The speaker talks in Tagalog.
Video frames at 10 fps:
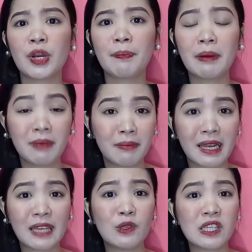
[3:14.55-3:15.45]
or
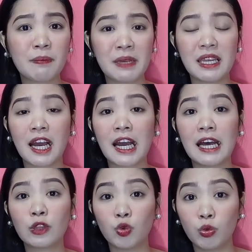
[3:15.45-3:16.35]
pagbabara dun sa
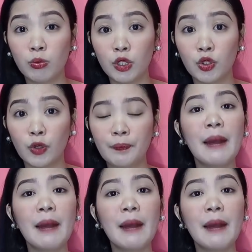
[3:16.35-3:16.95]
pinakatubo, no?